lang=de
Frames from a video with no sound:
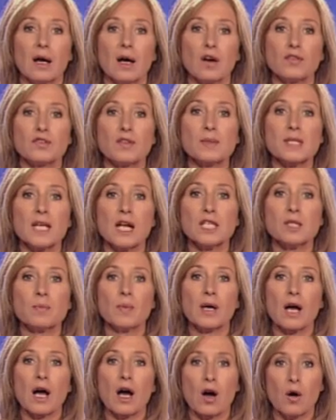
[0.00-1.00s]
Auf dem
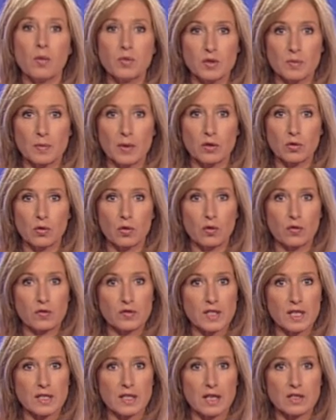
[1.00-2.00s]
Salzburger Hauptbahnhof
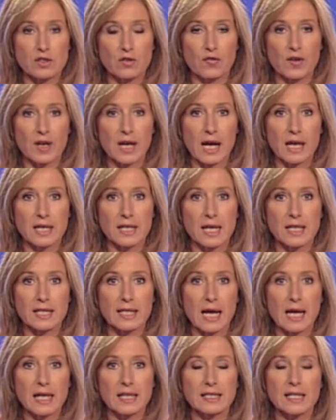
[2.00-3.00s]
sind also vergangene
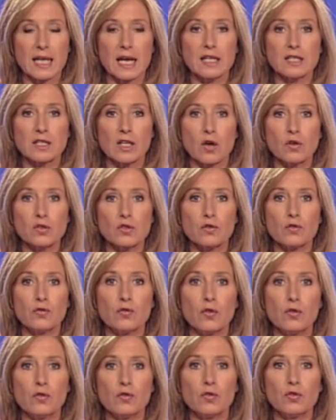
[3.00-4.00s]
Nacht
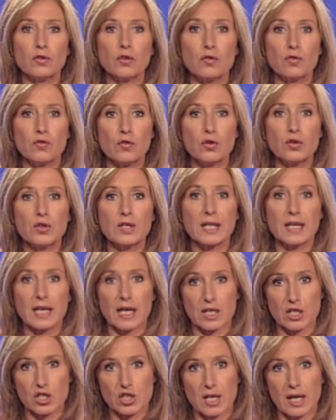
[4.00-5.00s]
1500
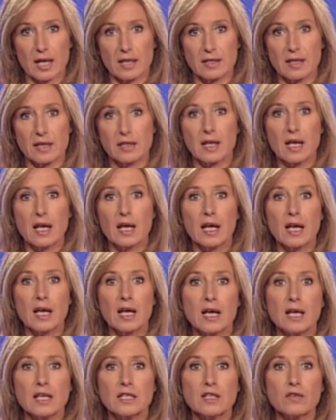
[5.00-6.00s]
Flüchtlinge gestrandet.
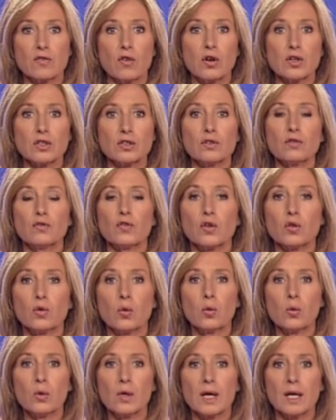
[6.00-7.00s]
Sie wollten von
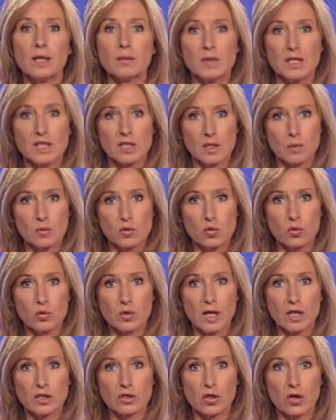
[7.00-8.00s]
Ungarn mit dem Zug
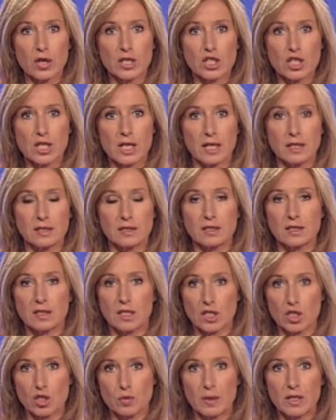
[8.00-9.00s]
nach Deutschland.
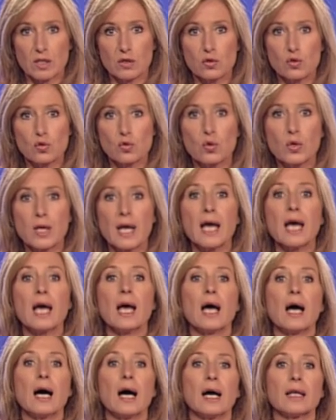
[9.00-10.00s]
Die späten Züge
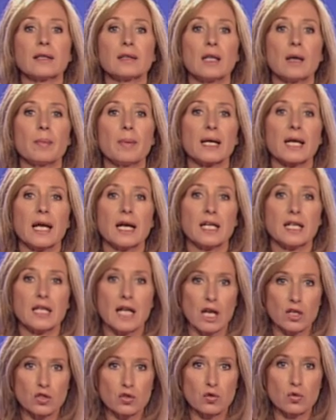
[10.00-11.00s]
hatten aber keinen
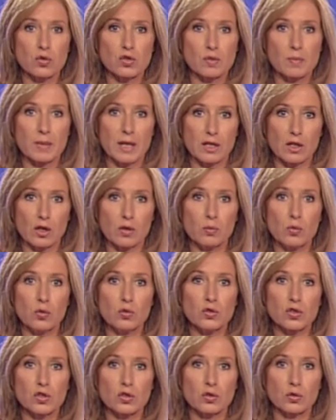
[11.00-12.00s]
Anschluss mehr nach
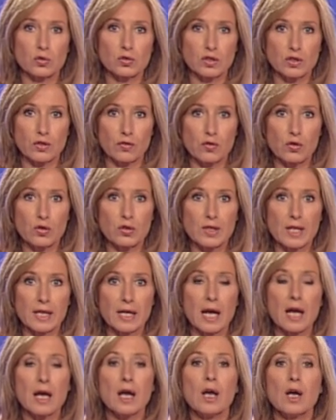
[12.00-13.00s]
München und die
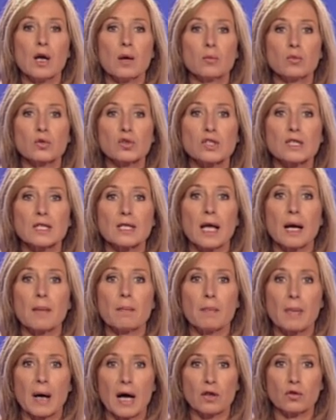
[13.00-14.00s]
Flüchtlinge mussten
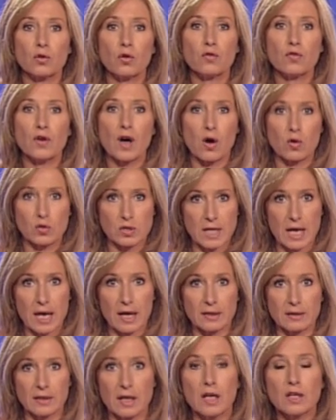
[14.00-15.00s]
am Bahnhof
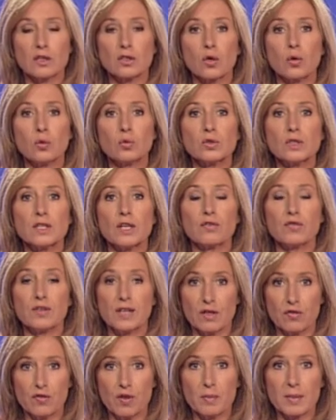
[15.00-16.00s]
ausharren, darunter
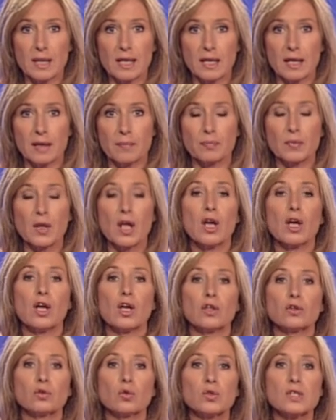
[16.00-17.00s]
viele Familien.
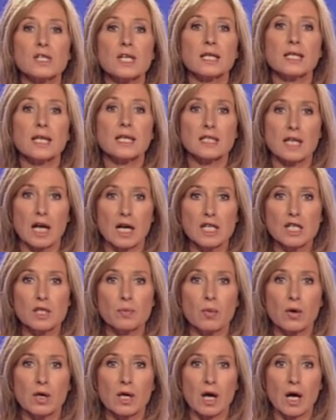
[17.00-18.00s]
Dutzende
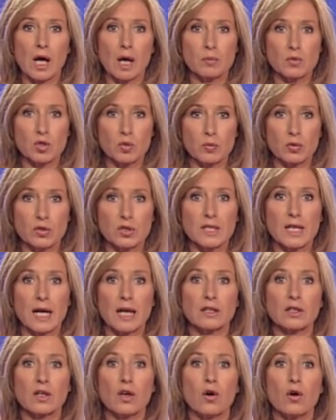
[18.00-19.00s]
Salzburger haben
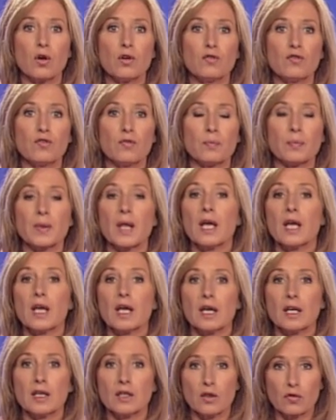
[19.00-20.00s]
spontan geholfen.
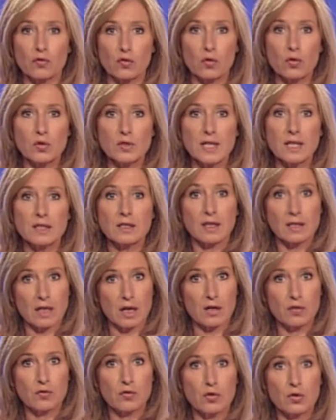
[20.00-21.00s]
In der Früh sind dann
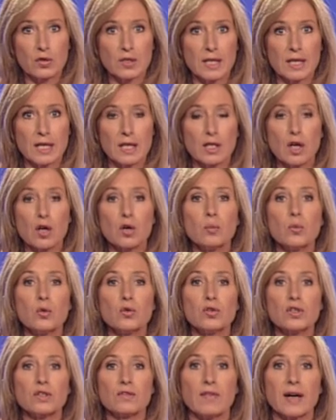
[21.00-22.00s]
alle Flüchtlinge nach
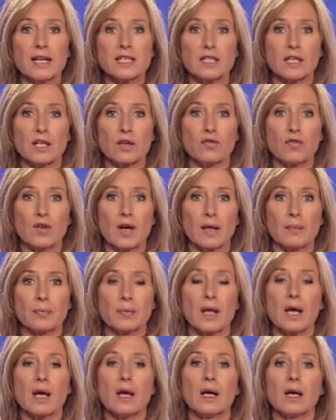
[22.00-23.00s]
München weitergefahren.